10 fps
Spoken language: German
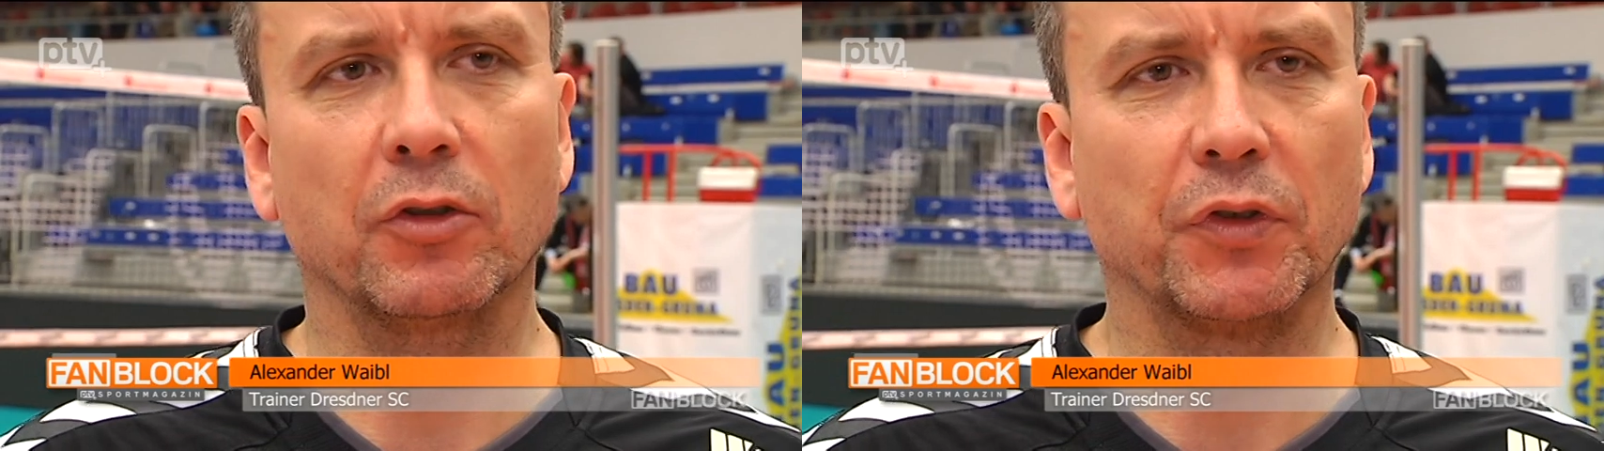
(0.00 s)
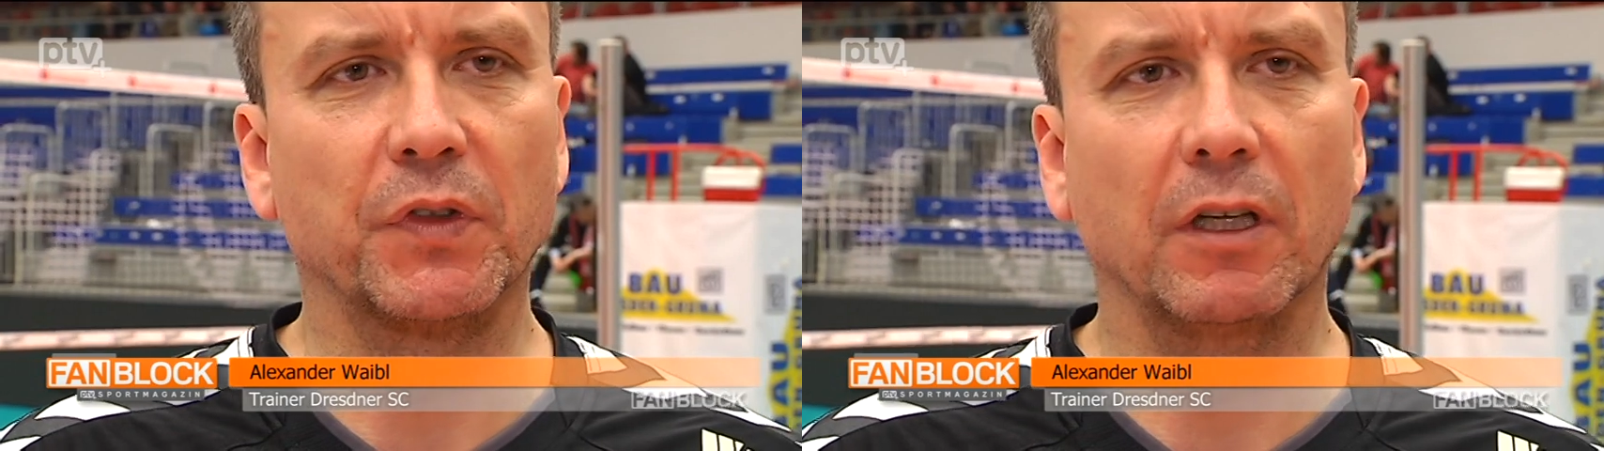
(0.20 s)

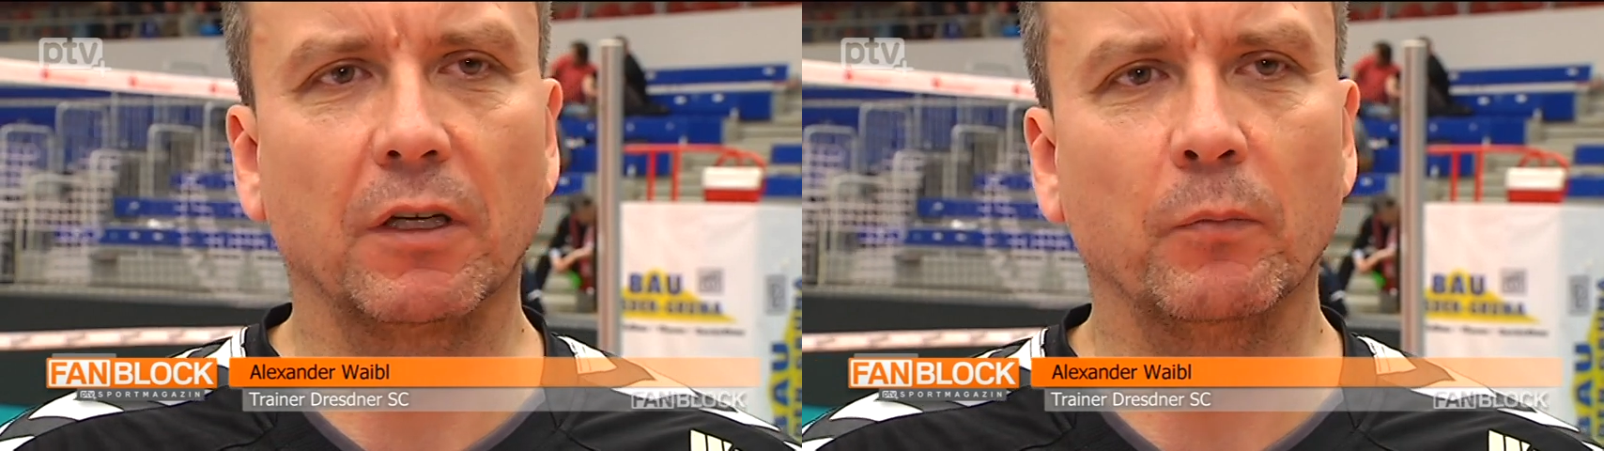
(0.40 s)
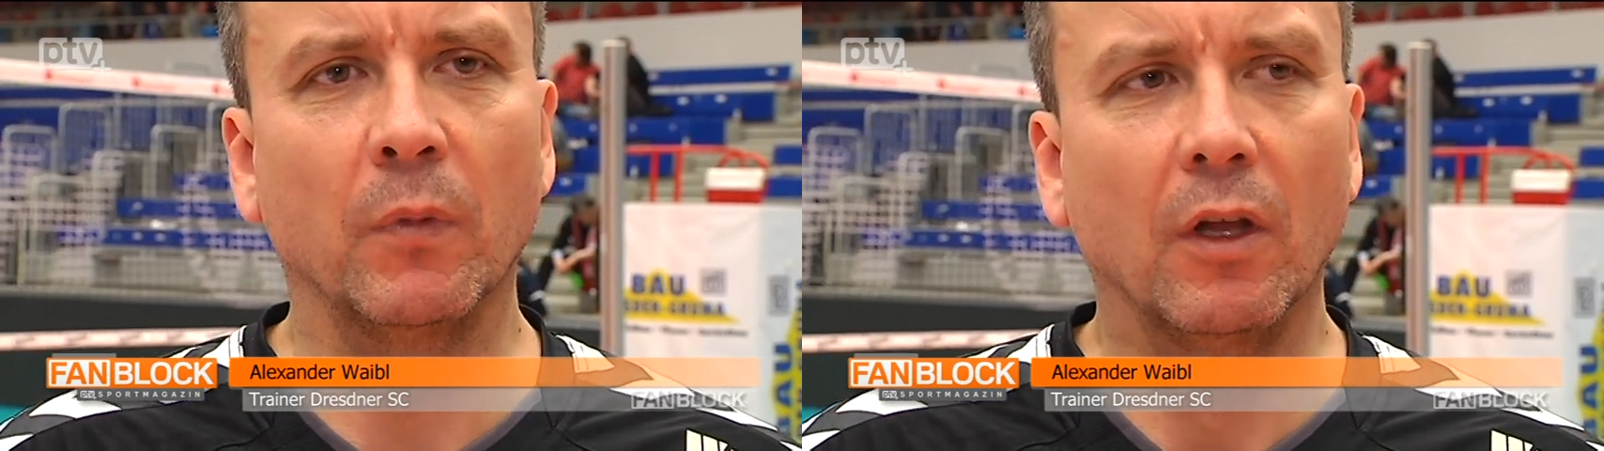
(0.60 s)
Und
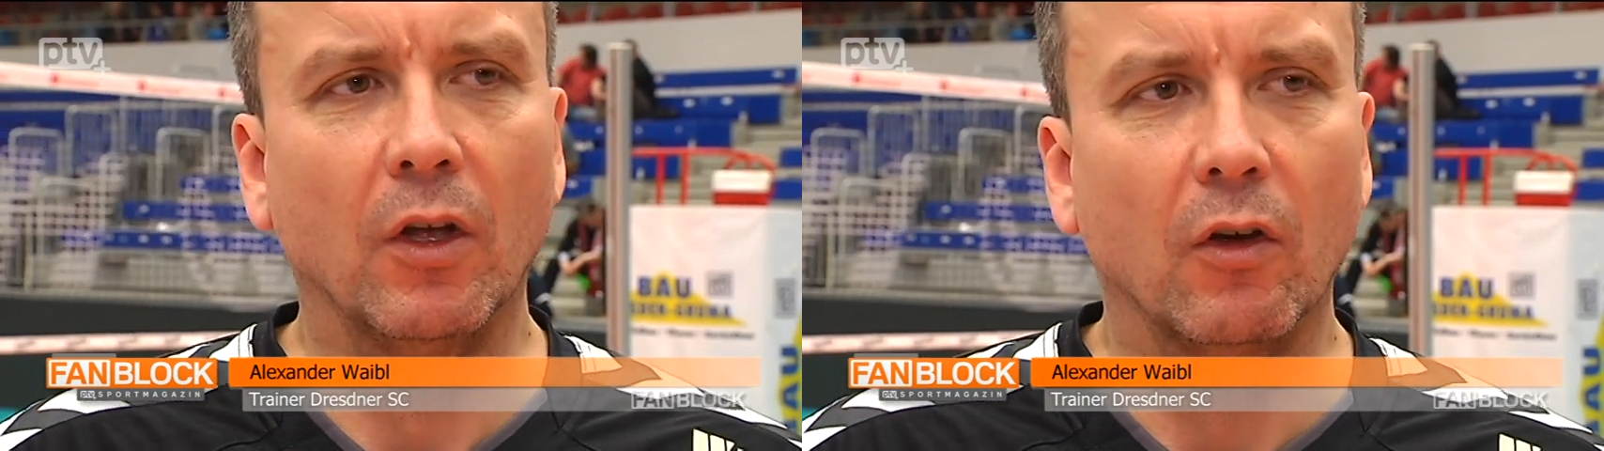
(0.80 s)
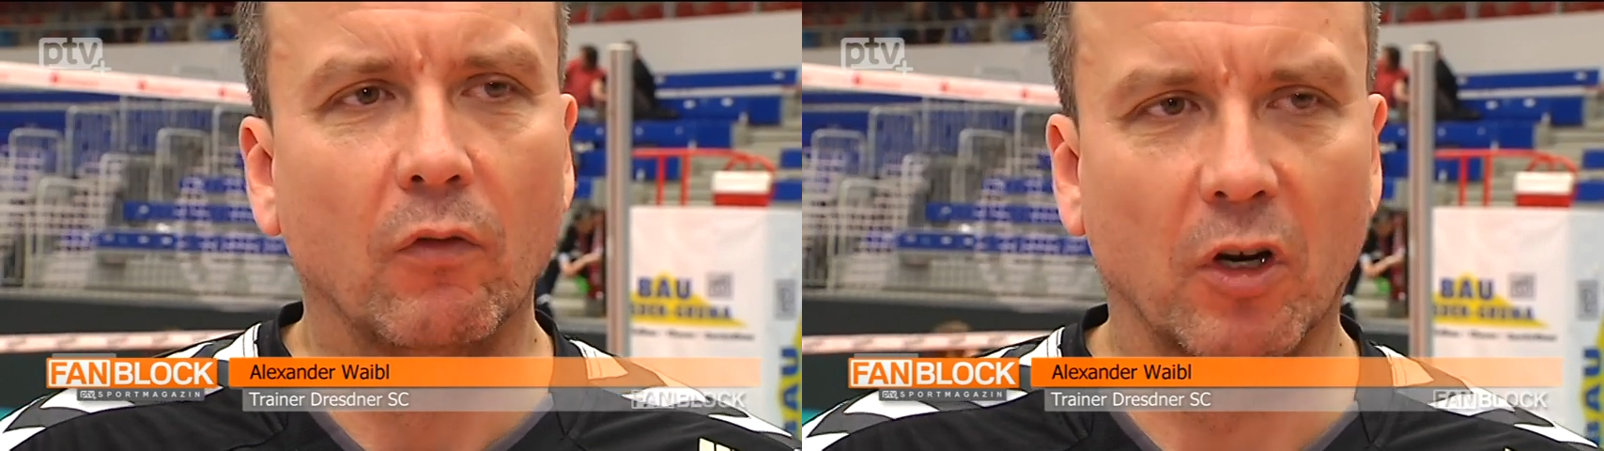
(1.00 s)
ähm,
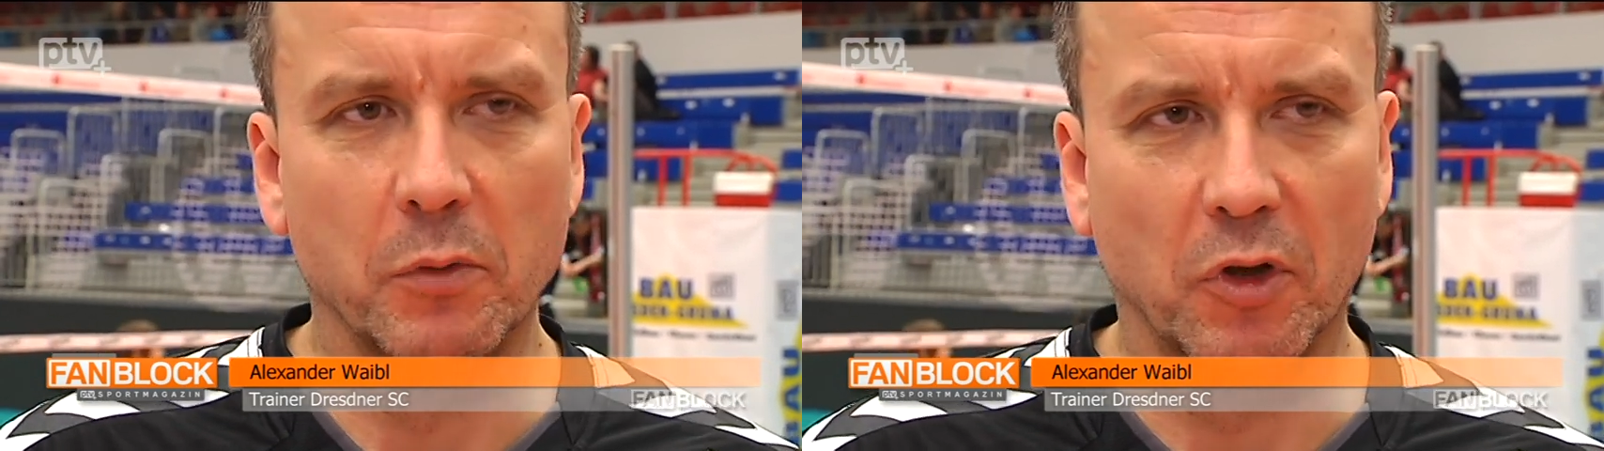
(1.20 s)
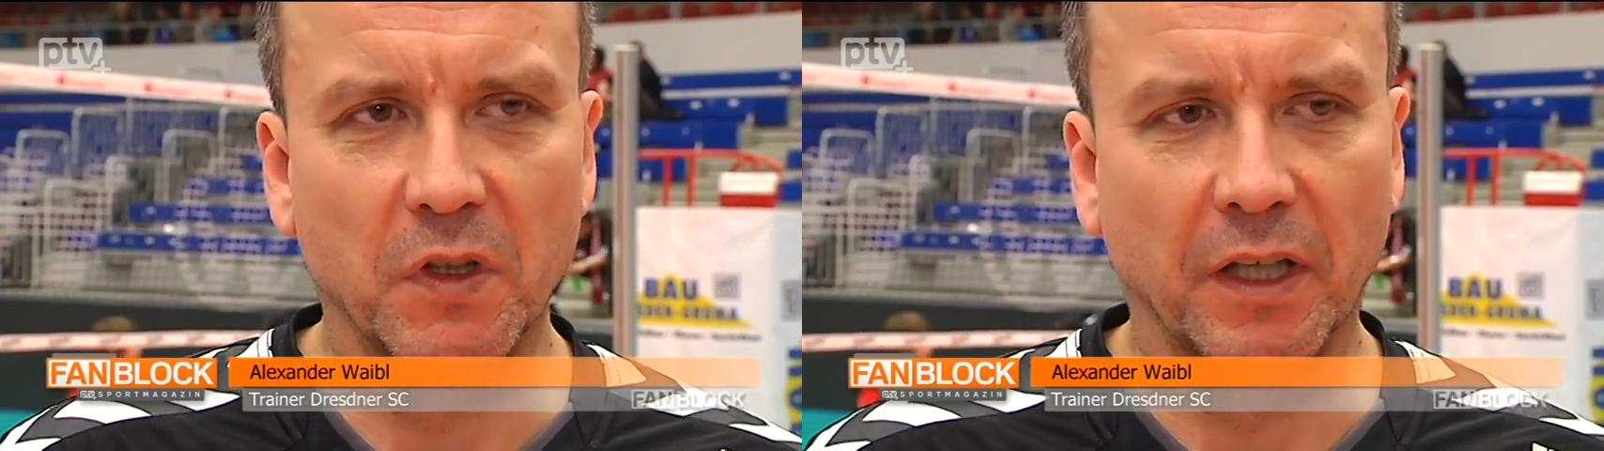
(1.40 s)

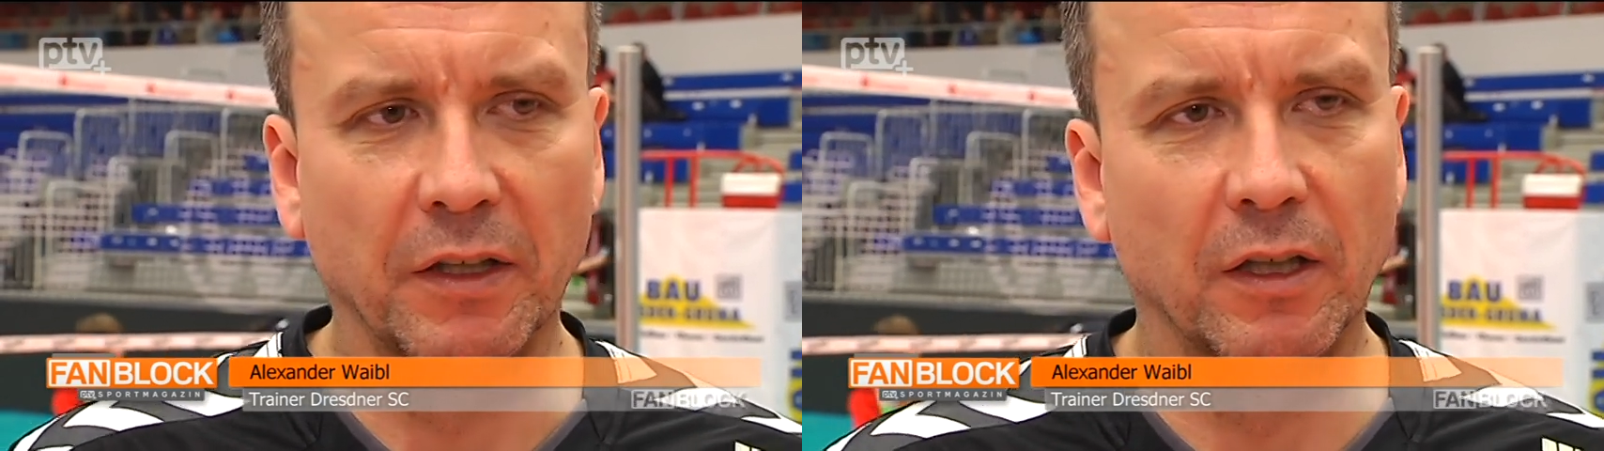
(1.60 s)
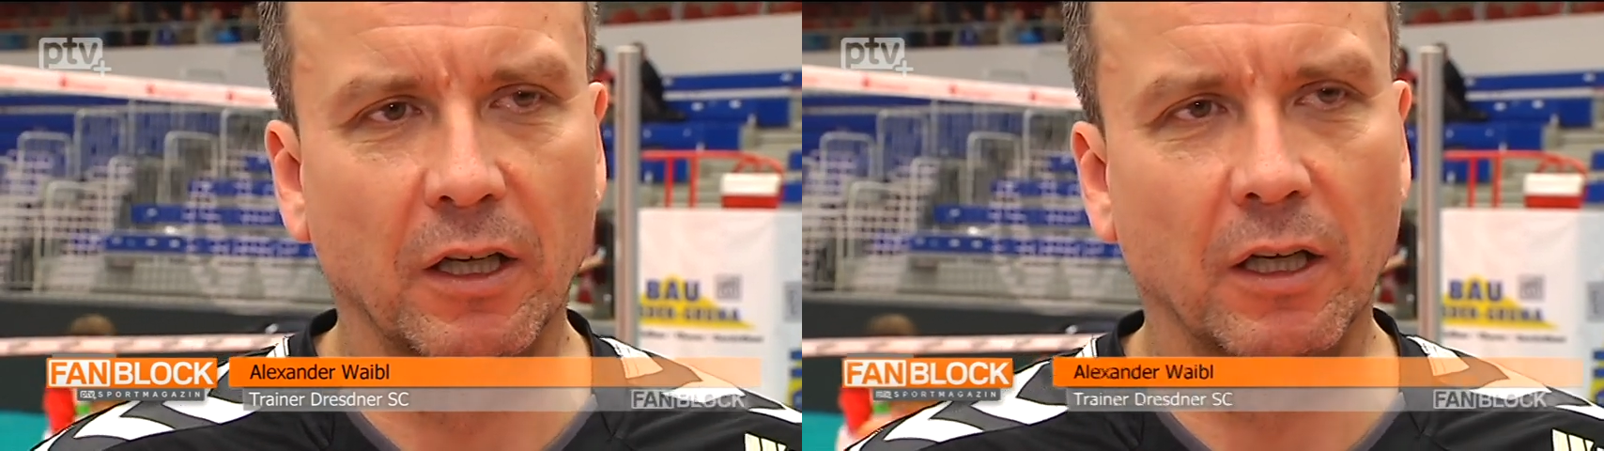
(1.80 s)
warum soll ich
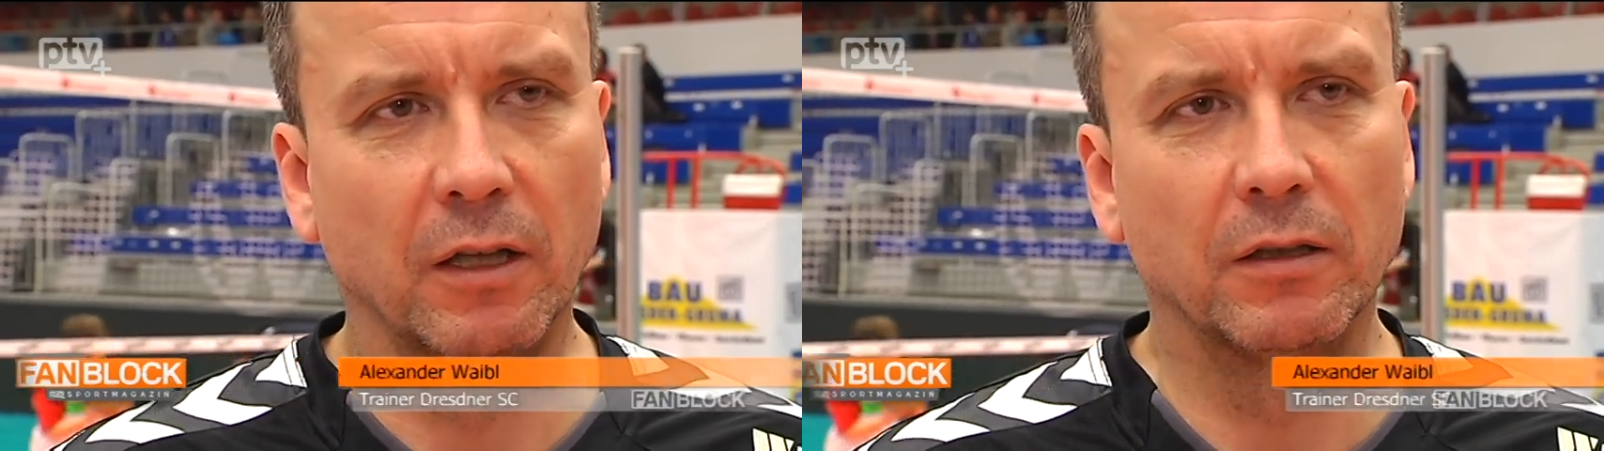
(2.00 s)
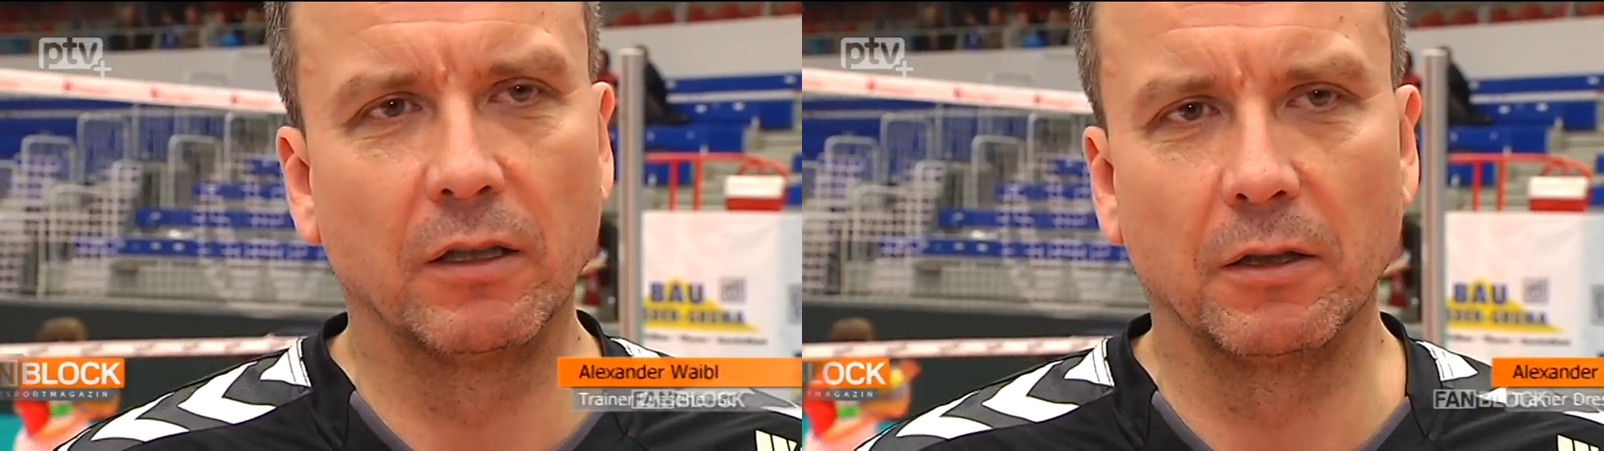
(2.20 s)
dann äh, äh,